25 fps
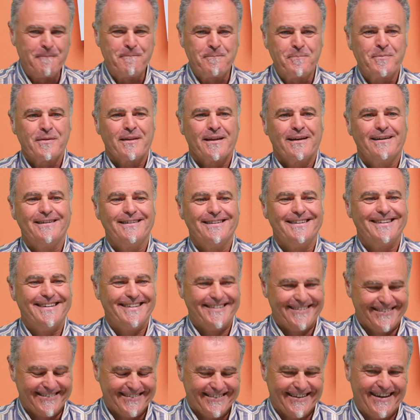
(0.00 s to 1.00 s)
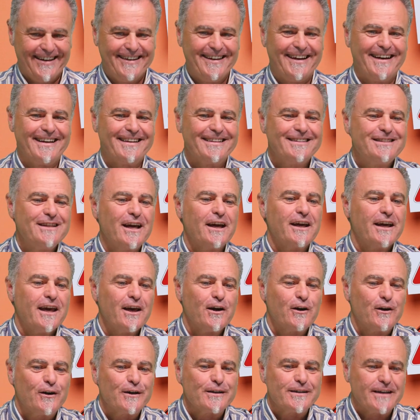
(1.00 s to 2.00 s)
e non è poco. Oh, allora, dice, che
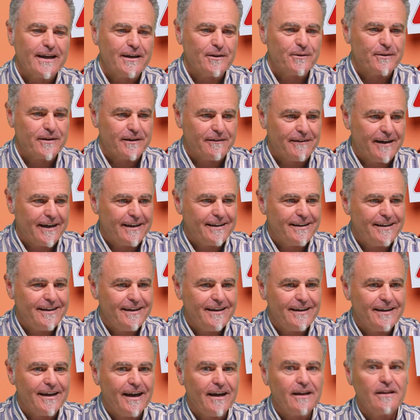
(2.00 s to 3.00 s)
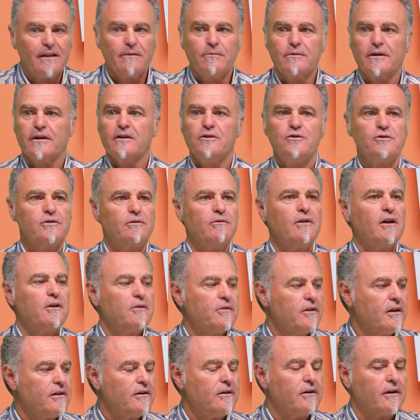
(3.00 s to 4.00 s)
cosa hai davanti? Eh, dopo ragione, una
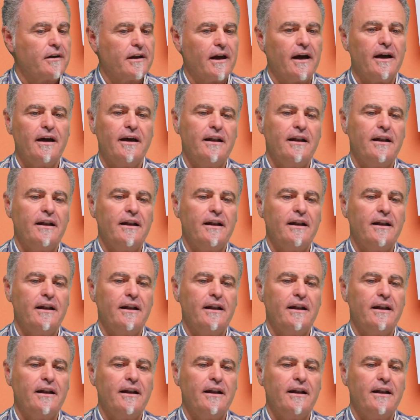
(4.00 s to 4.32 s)
rotatoria.